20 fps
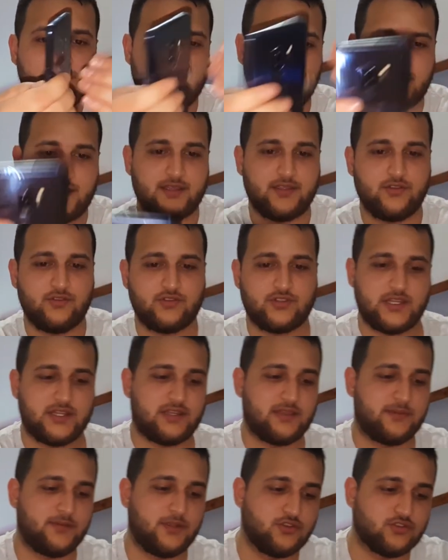da
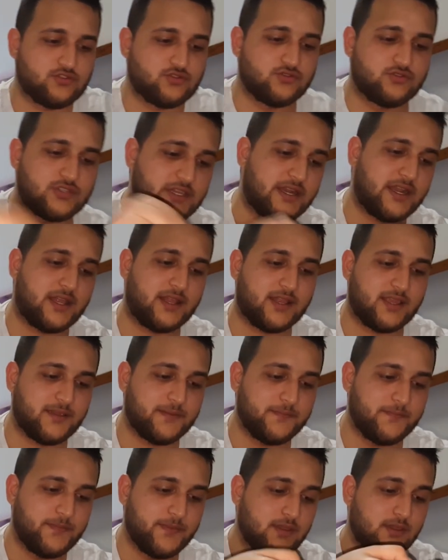yükseltebiliyorsunuz herhalde.
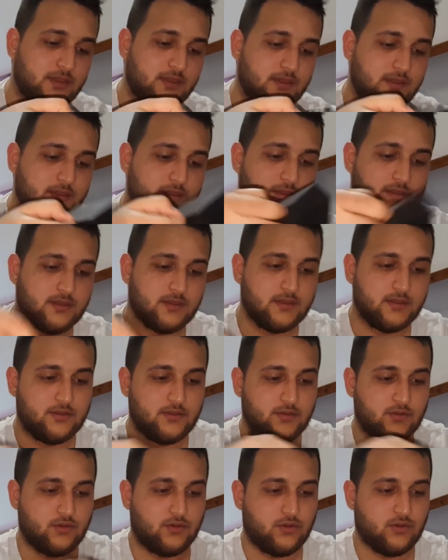
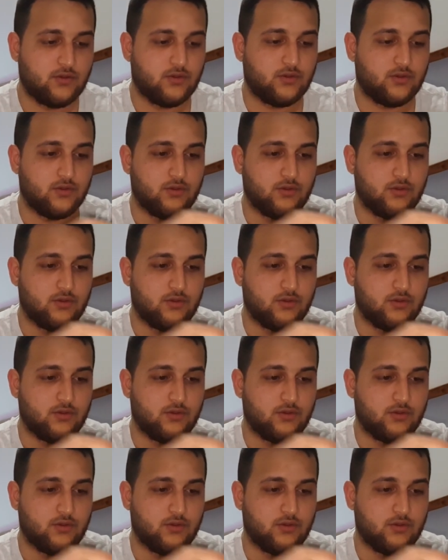Oo.